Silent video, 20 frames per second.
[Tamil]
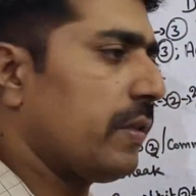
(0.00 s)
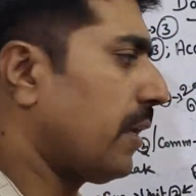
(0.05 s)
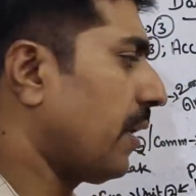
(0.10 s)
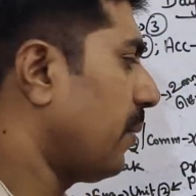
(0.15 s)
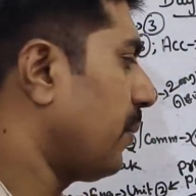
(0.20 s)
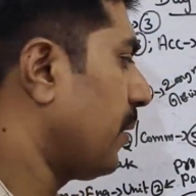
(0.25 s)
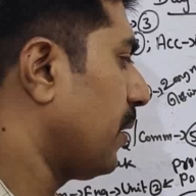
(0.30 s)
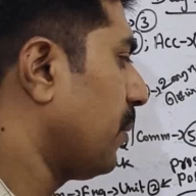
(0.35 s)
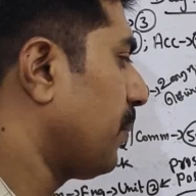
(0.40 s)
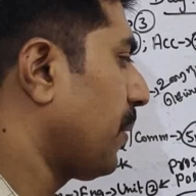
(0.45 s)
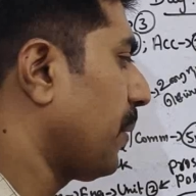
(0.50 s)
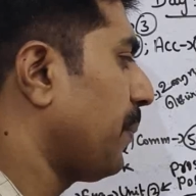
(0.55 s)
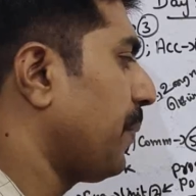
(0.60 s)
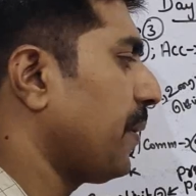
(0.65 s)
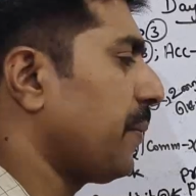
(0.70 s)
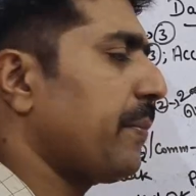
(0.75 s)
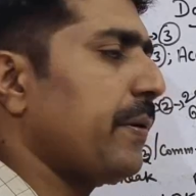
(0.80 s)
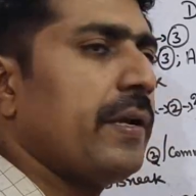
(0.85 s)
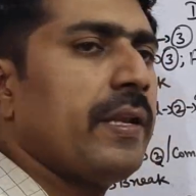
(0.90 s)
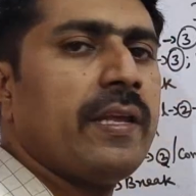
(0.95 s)
நிறைய பேர் இதை
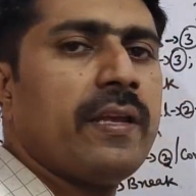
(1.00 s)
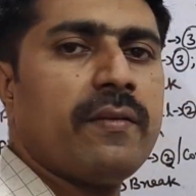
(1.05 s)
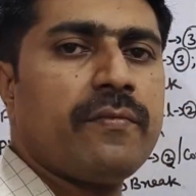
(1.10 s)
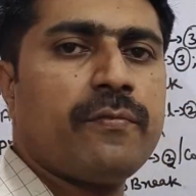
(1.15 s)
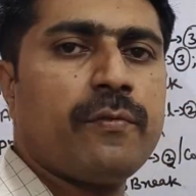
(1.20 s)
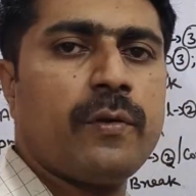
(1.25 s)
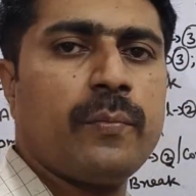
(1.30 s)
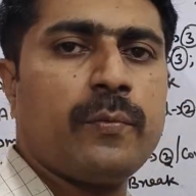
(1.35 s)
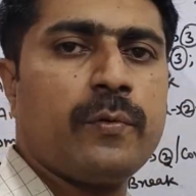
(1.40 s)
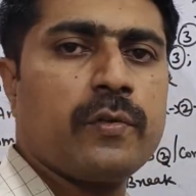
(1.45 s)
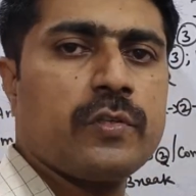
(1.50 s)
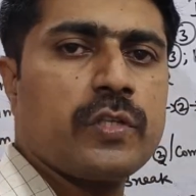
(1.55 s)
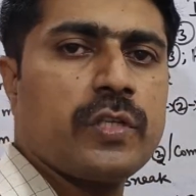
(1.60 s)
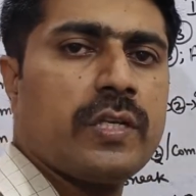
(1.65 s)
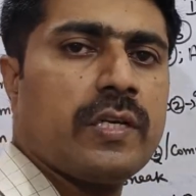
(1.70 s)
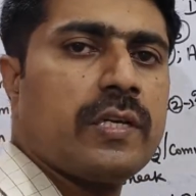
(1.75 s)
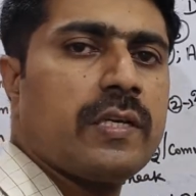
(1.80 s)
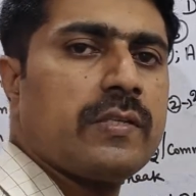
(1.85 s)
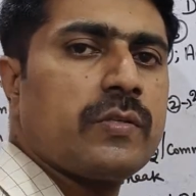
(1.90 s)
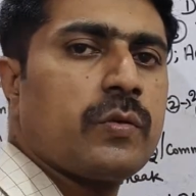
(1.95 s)
ப்ரிப்பேர் பண்ணீங்க ஃபுல்
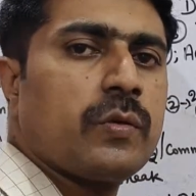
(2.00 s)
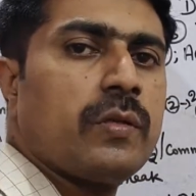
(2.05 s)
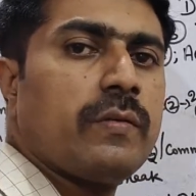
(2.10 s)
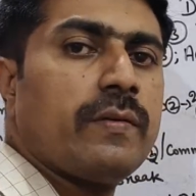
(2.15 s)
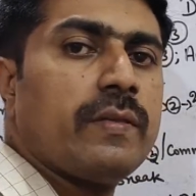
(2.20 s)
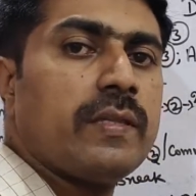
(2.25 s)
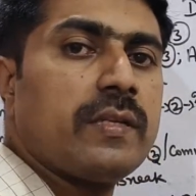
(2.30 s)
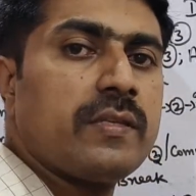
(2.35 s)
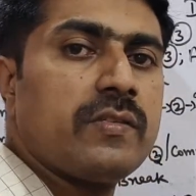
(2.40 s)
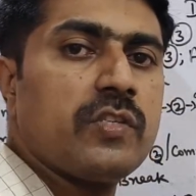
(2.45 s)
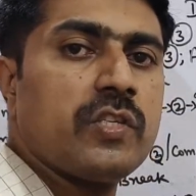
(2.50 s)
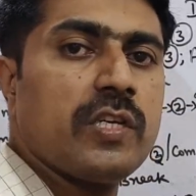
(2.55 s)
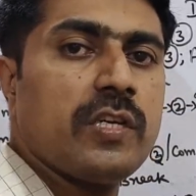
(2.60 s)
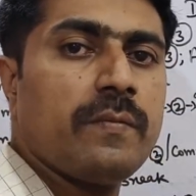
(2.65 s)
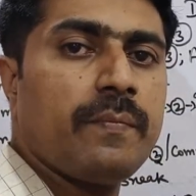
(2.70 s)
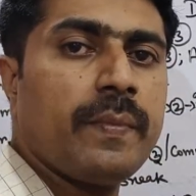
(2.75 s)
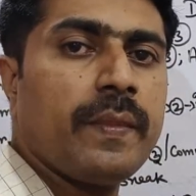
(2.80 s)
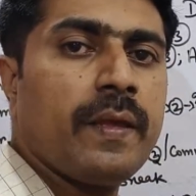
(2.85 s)
போர்ஷனுக்கு ஸோ இது வந்துருச்சு